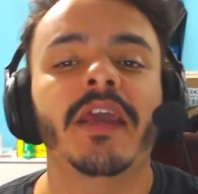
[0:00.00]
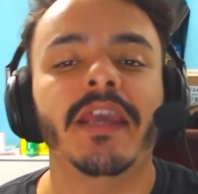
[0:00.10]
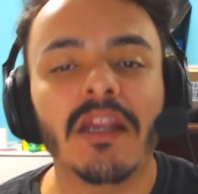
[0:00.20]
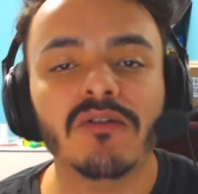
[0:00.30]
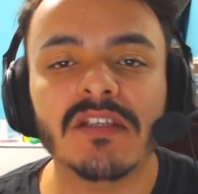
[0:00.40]

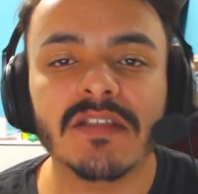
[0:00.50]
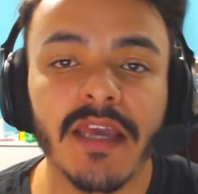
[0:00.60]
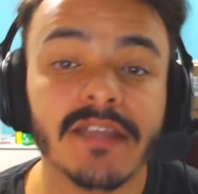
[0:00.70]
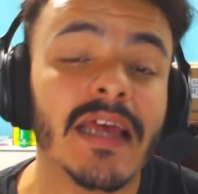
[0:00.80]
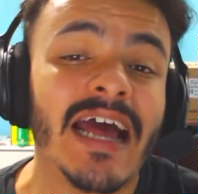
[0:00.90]
E não se
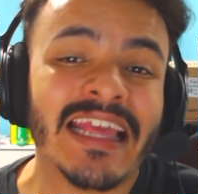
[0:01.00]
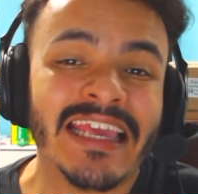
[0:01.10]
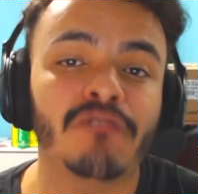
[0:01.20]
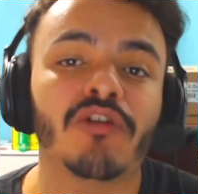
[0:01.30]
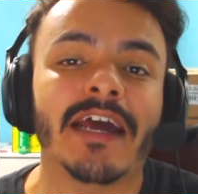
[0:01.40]
esqueça,
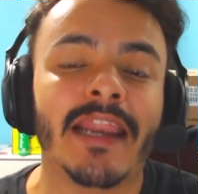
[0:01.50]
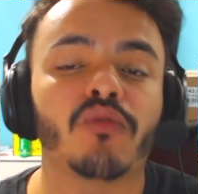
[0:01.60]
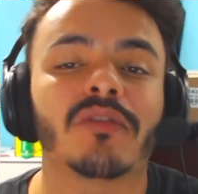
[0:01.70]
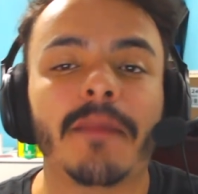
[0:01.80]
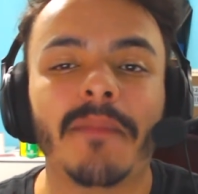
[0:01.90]
aqui no
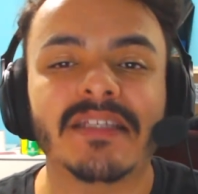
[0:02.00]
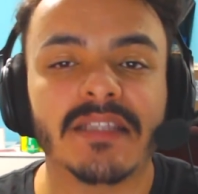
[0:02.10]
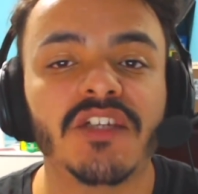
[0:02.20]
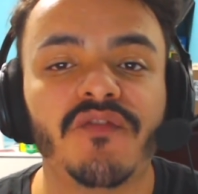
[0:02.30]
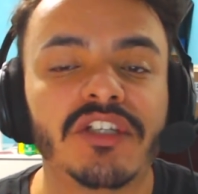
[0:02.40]
canal tem
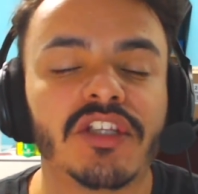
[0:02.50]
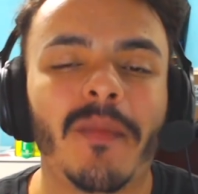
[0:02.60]
bastante vídeo,